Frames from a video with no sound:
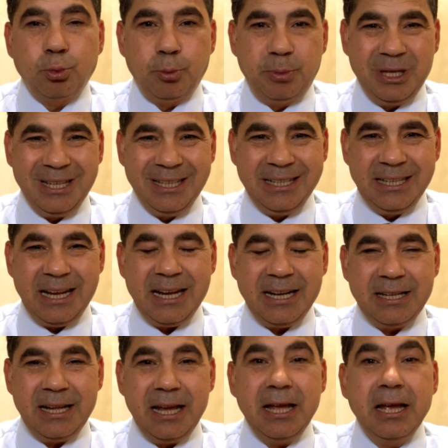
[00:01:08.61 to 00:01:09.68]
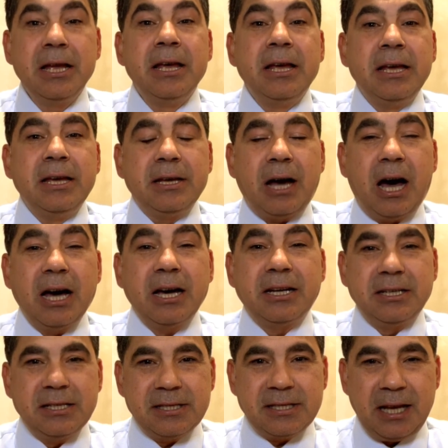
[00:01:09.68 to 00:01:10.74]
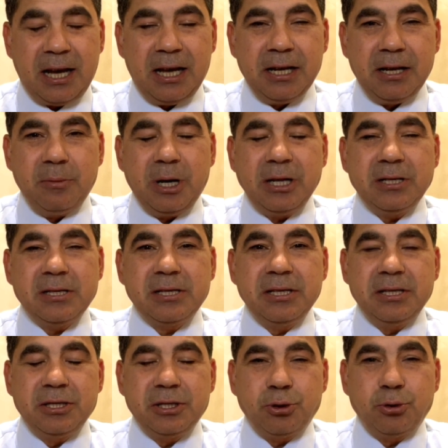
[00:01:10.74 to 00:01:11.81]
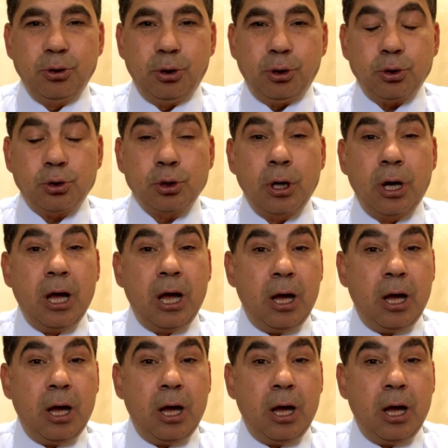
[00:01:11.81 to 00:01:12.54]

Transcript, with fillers: Bu bilgilerle hakkınızı aramanızı istiyoruz.